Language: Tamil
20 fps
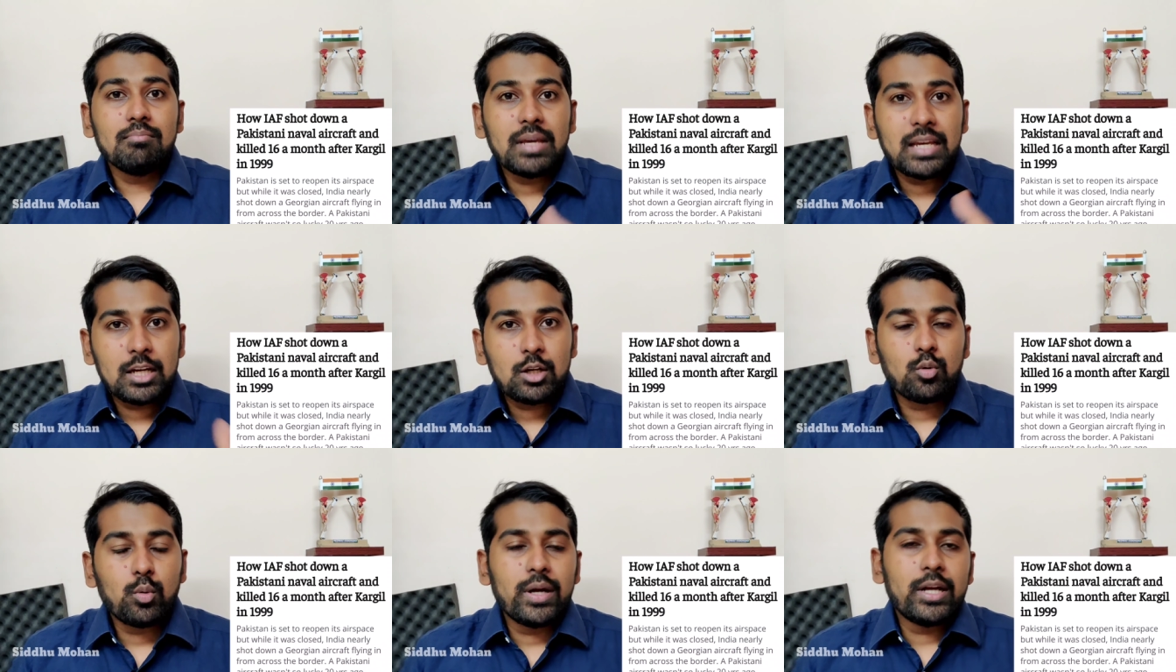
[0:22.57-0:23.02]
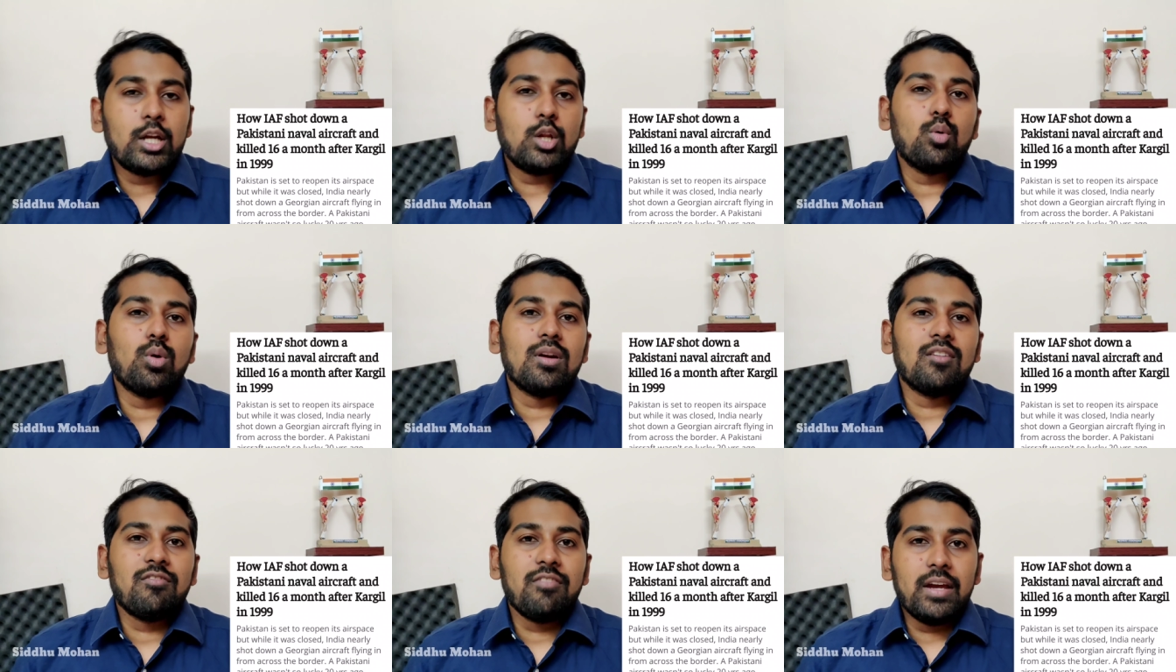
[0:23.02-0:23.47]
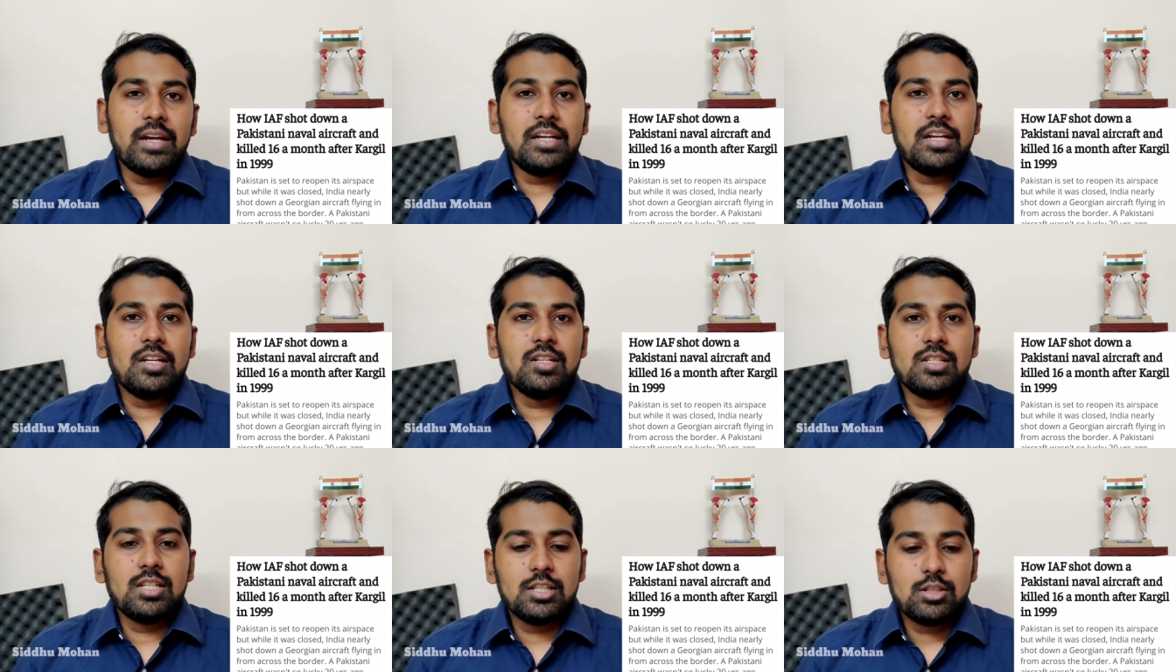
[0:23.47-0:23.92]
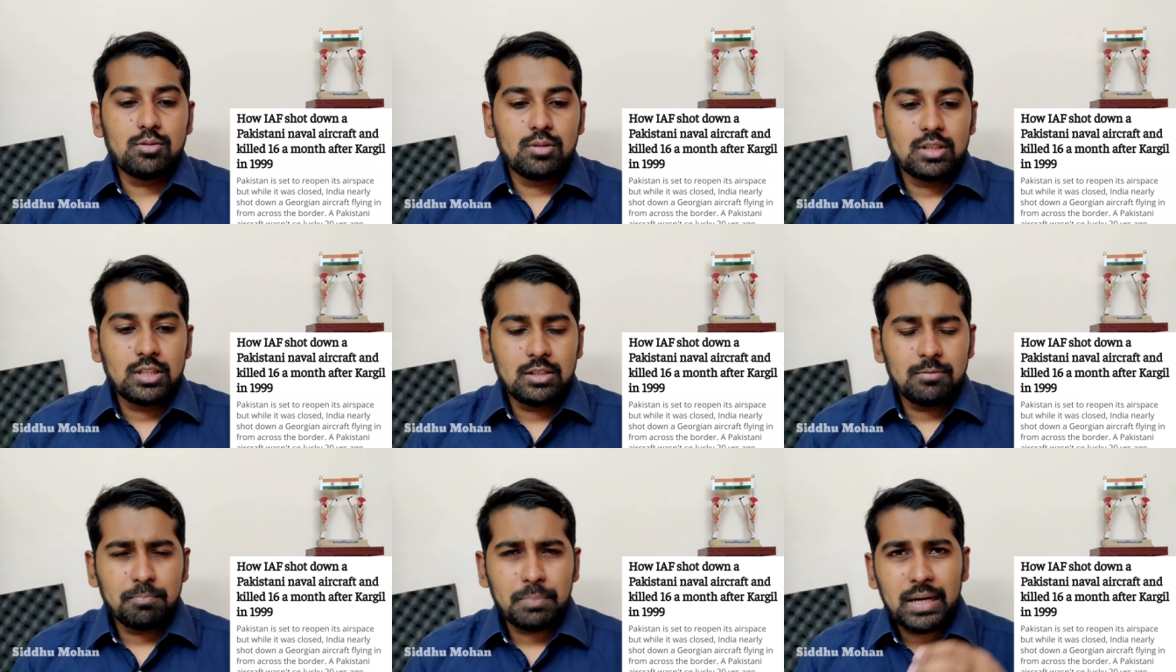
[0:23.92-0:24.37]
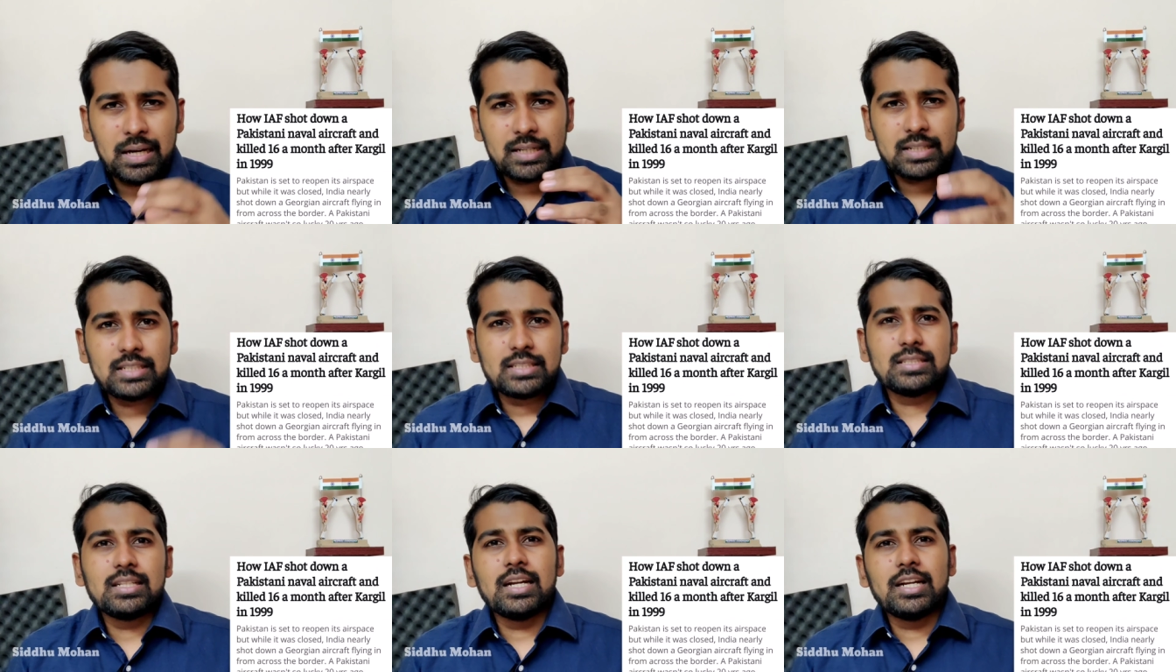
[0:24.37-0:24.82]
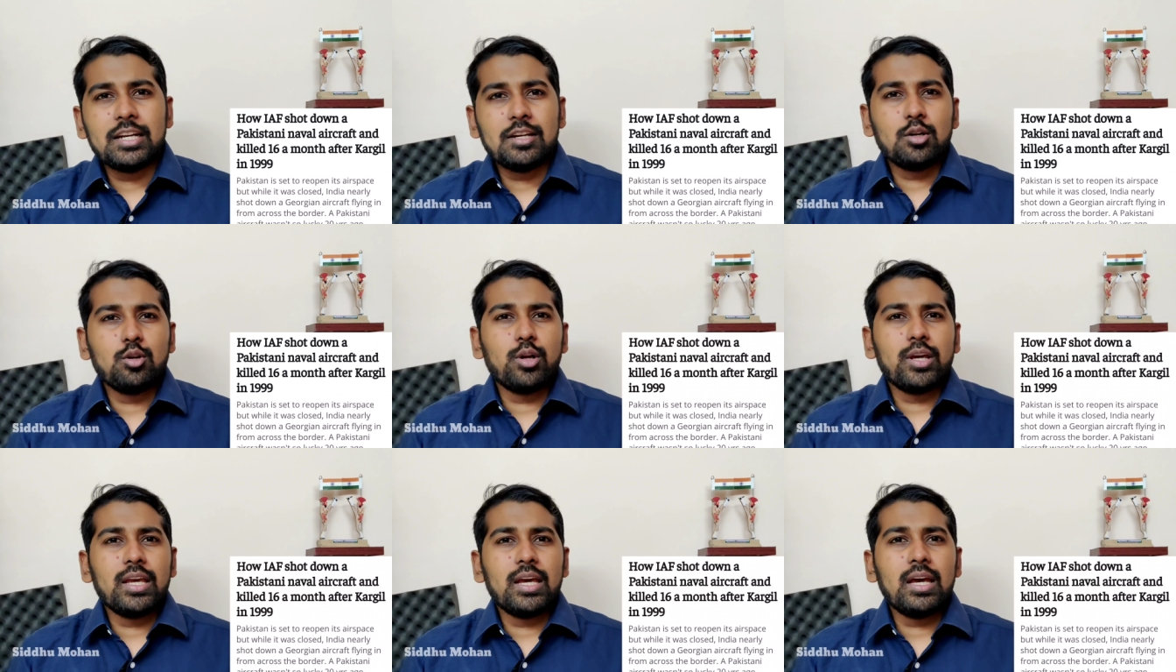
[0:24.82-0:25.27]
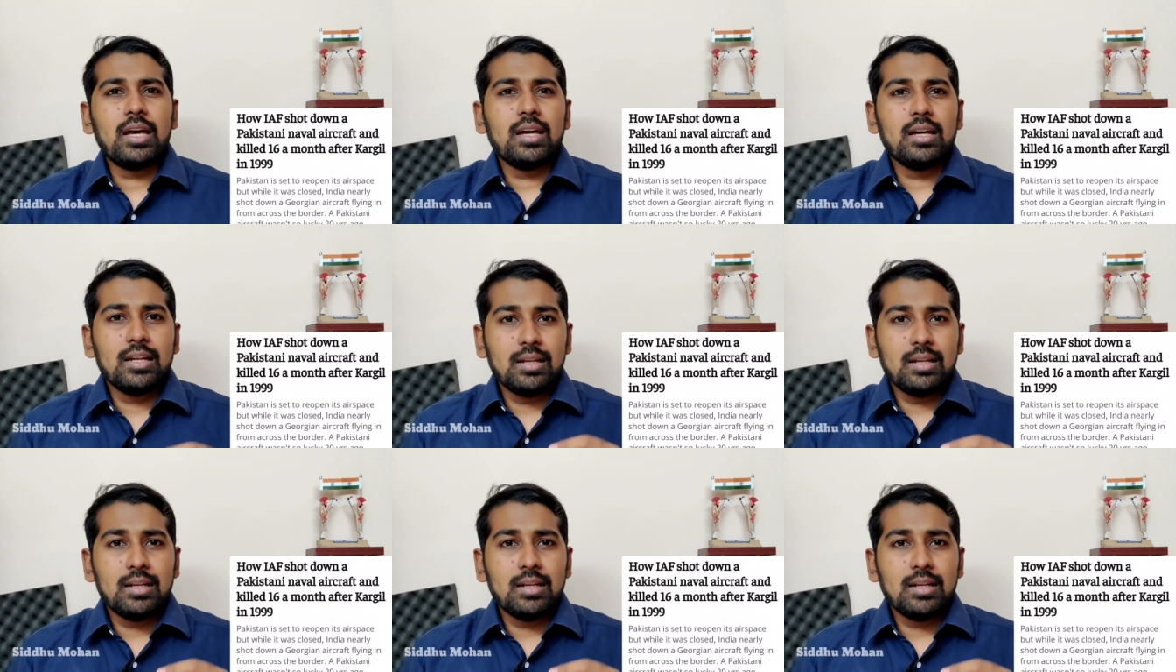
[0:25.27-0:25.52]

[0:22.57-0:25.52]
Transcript: மிக் டுவெண்ட்டி ஒன் ஃபைட்டர் ஜெட்ஸ் வந்து பாகிஸ்தானினுடைய